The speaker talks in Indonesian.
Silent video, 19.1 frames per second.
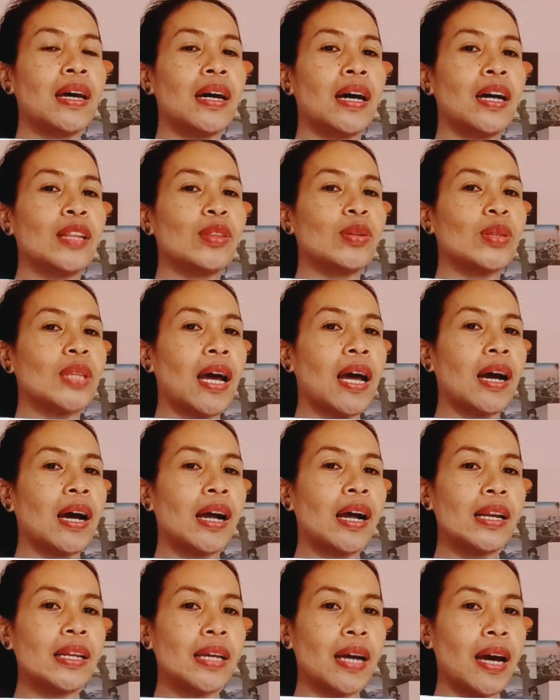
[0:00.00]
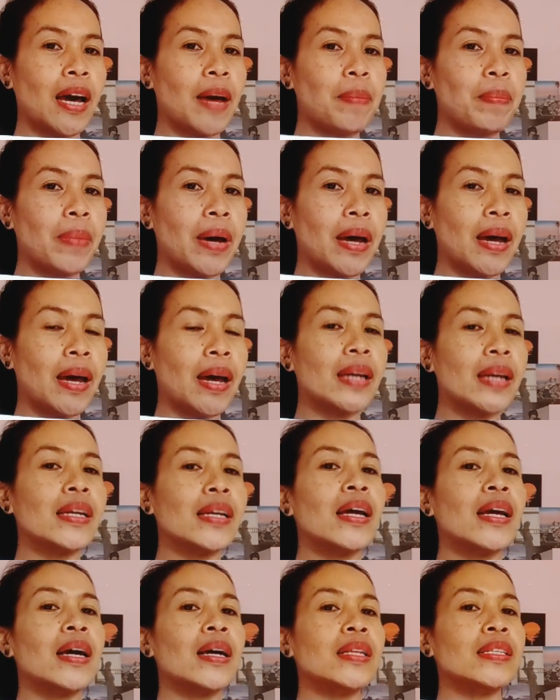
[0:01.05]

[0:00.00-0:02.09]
atau tanggalnya kapan